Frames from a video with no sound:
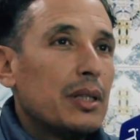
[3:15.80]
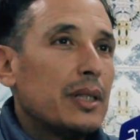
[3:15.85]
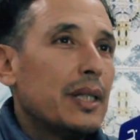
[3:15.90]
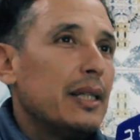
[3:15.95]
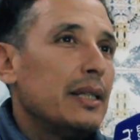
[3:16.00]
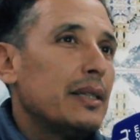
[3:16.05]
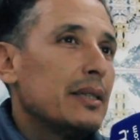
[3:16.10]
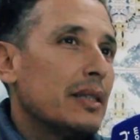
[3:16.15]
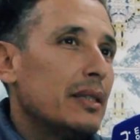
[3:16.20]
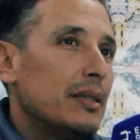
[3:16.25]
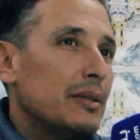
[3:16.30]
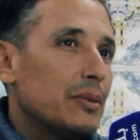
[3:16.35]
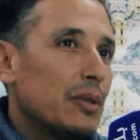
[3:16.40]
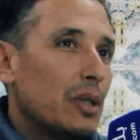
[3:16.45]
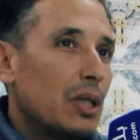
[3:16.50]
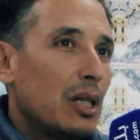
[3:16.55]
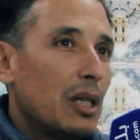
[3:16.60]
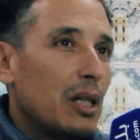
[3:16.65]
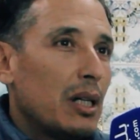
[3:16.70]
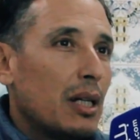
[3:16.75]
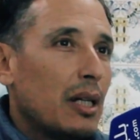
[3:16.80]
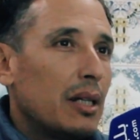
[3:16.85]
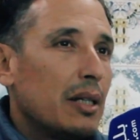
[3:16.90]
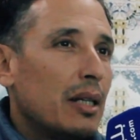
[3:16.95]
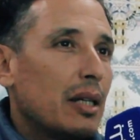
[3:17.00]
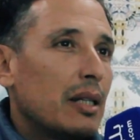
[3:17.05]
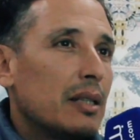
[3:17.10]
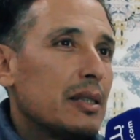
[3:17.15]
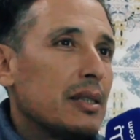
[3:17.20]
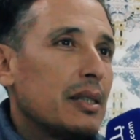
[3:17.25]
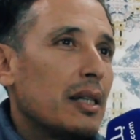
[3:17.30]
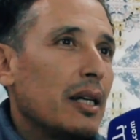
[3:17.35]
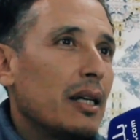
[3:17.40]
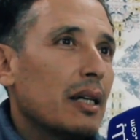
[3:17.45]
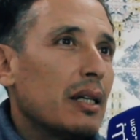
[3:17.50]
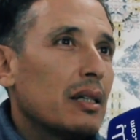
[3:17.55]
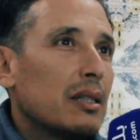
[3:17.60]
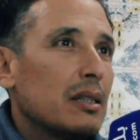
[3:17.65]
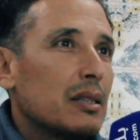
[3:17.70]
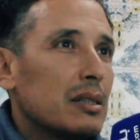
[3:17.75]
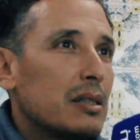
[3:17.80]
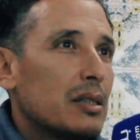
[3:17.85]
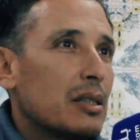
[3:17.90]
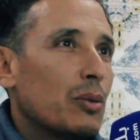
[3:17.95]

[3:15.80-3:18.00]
ثالثا أن هذا السائق